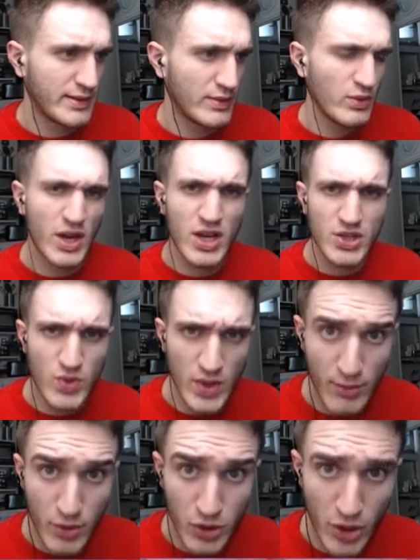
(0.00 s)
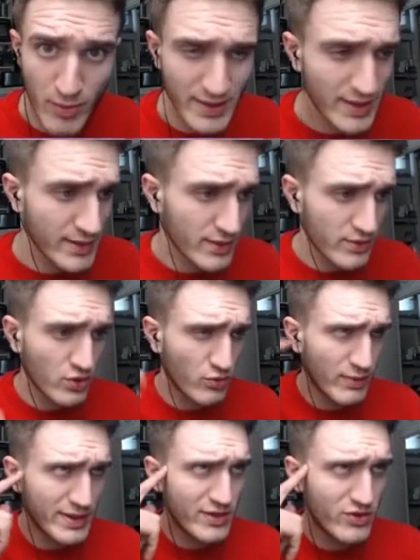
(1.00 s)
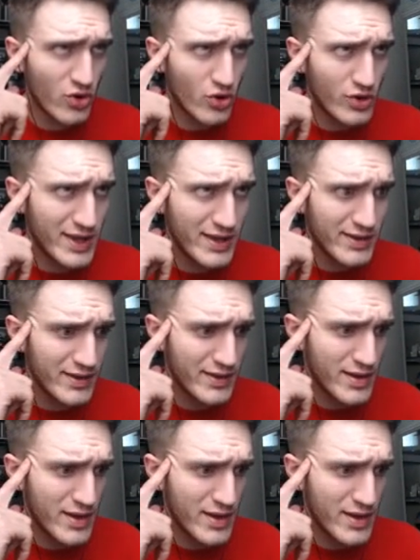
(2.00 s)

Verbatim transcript: Oula, j'ai eu un bug dans ma tête. Attends, attends, ma tête se reconnecte.